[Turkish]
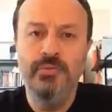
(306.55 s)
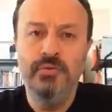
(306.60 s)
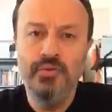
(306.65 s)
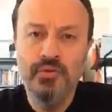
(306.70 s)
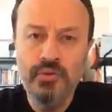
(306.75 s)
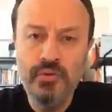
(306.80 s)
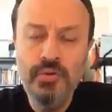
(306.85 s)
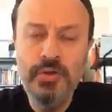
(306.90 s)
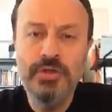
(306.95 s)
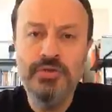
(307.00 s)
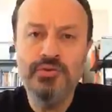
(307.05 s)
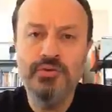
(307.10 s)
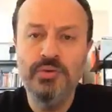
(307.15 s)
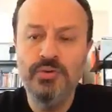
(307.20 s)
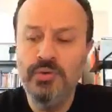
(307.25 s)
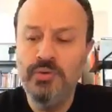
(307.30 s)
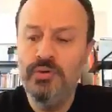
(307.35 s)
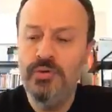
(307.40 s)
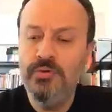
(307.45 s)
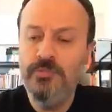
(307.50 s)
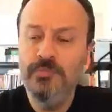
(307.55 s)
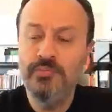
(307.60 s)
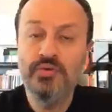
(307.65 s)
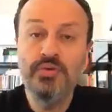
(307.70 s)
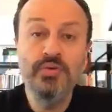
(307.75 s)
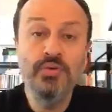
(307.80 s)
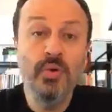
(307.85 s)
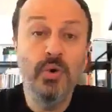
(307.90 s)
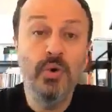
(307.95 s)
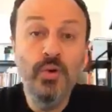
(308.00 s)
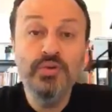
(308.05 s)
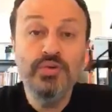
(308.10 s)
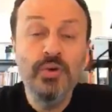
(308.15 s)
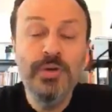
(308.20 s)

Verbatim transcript: Gururla söylüyorum. Çünkü o